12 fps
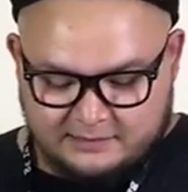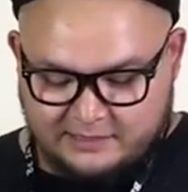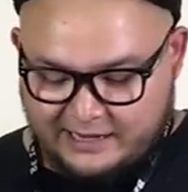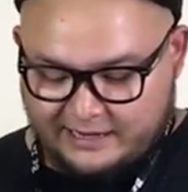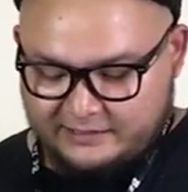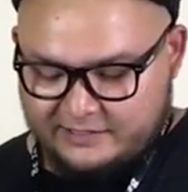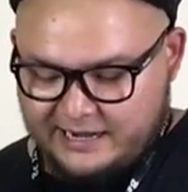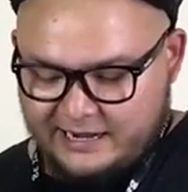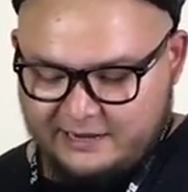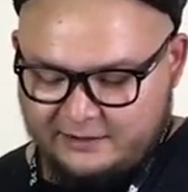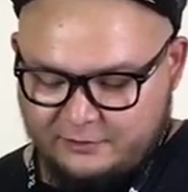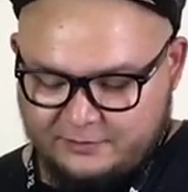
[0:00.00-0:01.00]
Так,
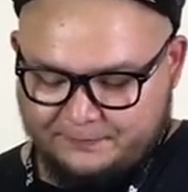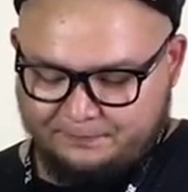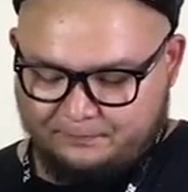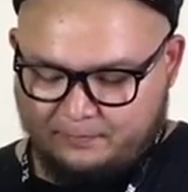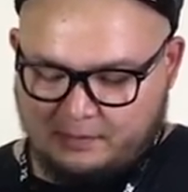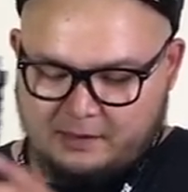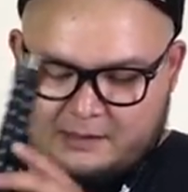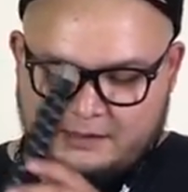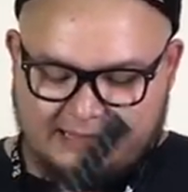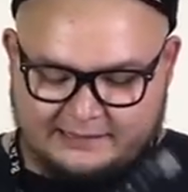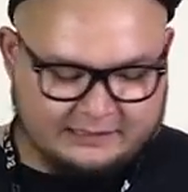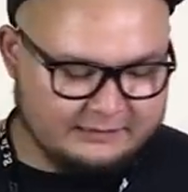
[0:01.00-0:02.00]
далее Э,
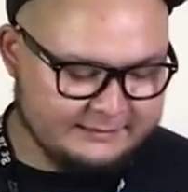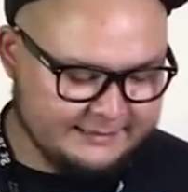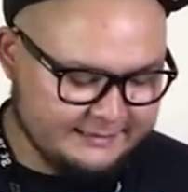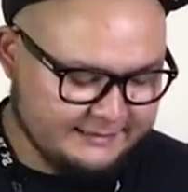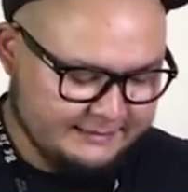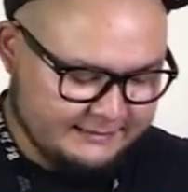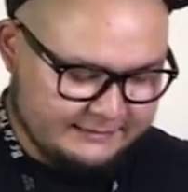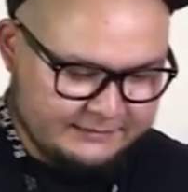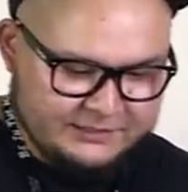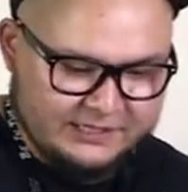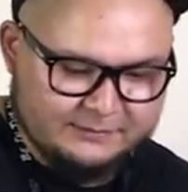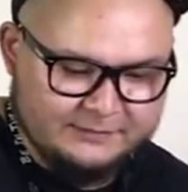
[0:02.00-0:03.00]
ладно,
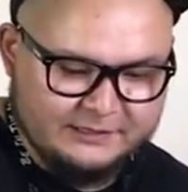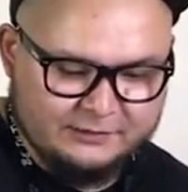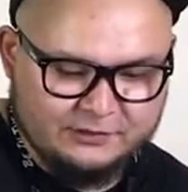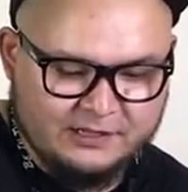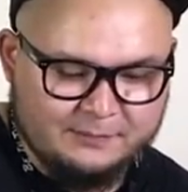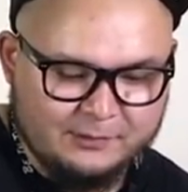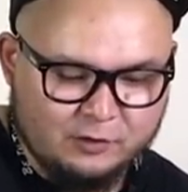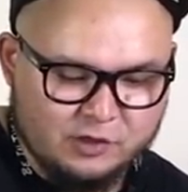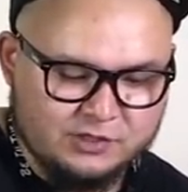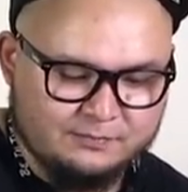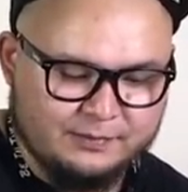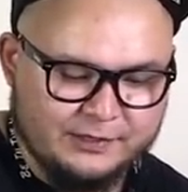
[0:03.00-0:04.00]
сейчас мы это сюда
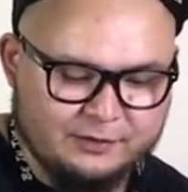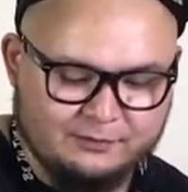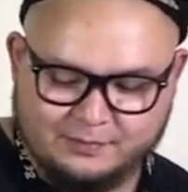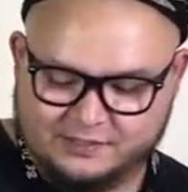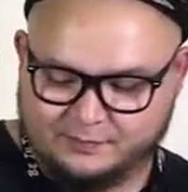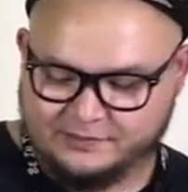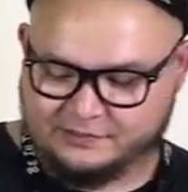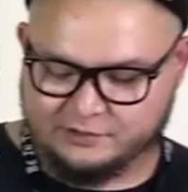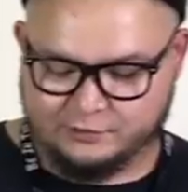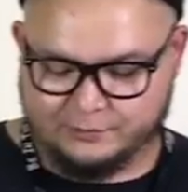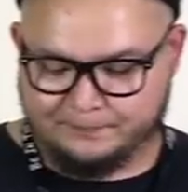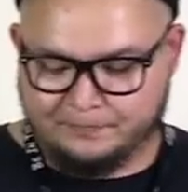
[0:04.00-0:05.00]
положим, пойдем по
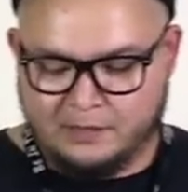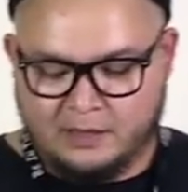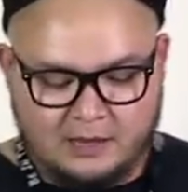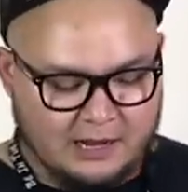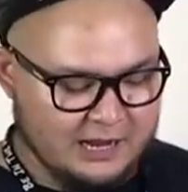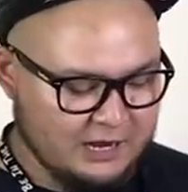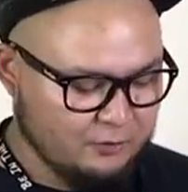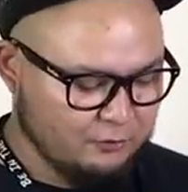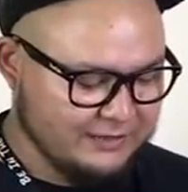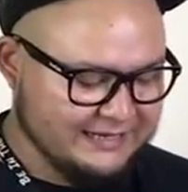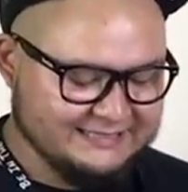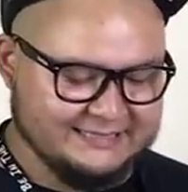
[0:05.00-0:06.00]
списочку. А, у
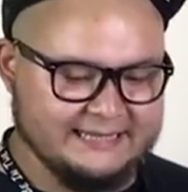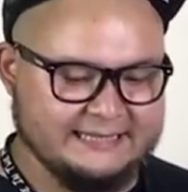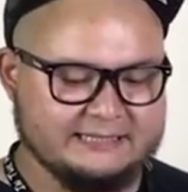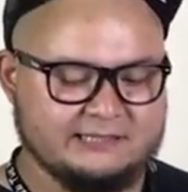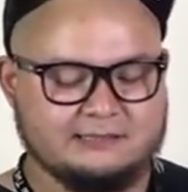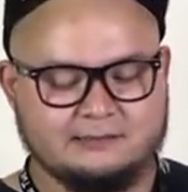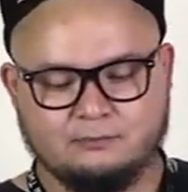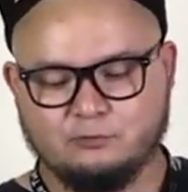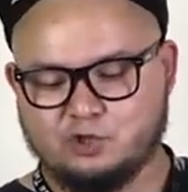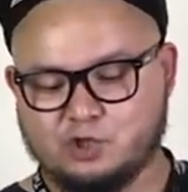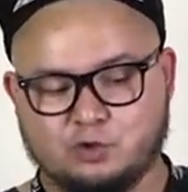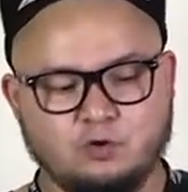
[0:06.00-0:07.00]
нас есть
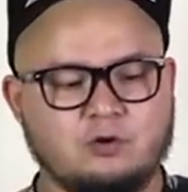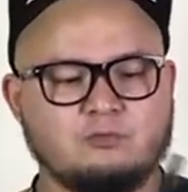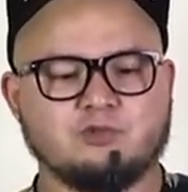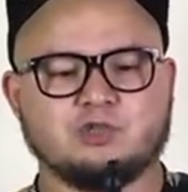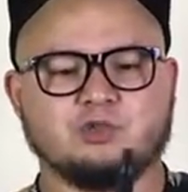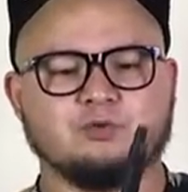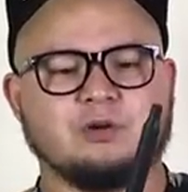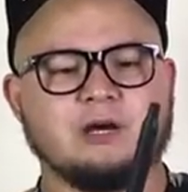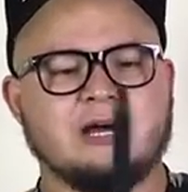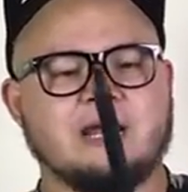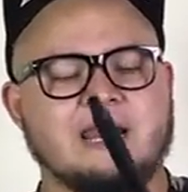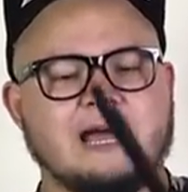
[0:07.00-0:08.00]
мундштук, мундштук
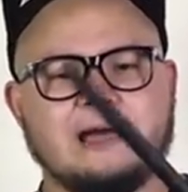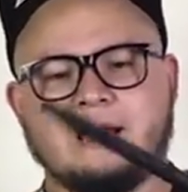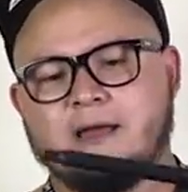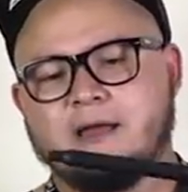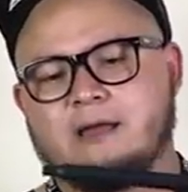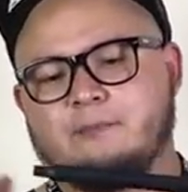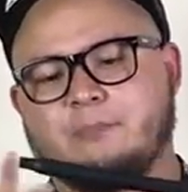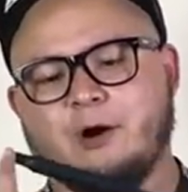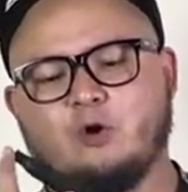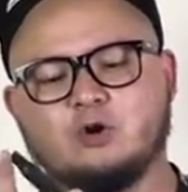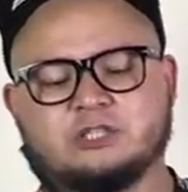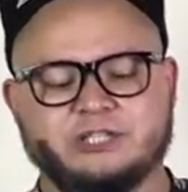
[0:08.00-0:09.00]
а-ля
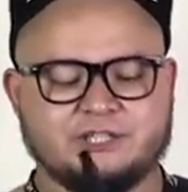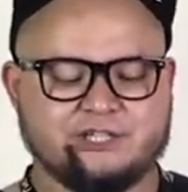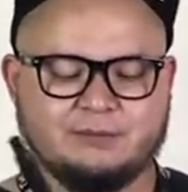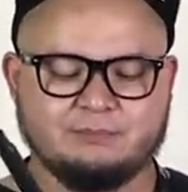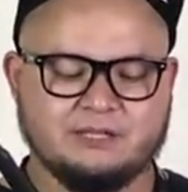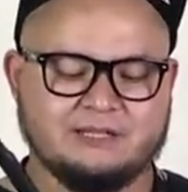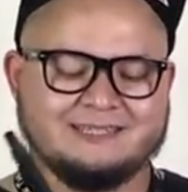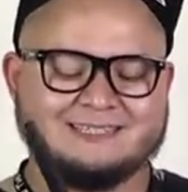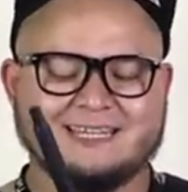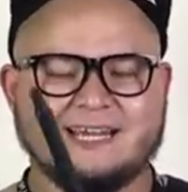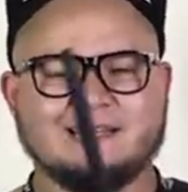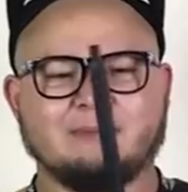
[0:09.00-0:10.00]
похожий чем-то
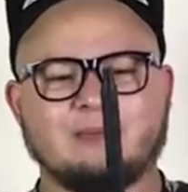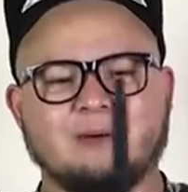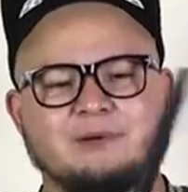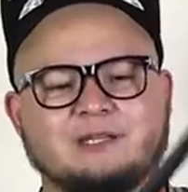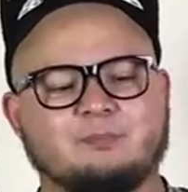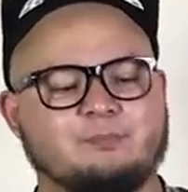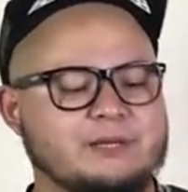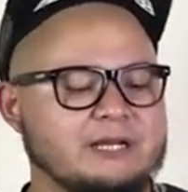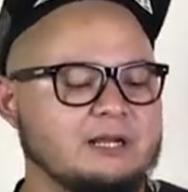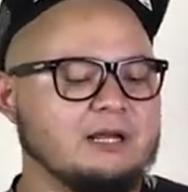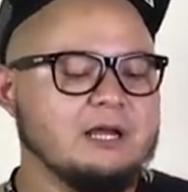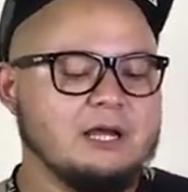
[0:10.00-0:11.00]
дизайном на
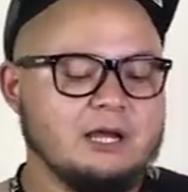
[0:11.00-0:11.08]
мытпир,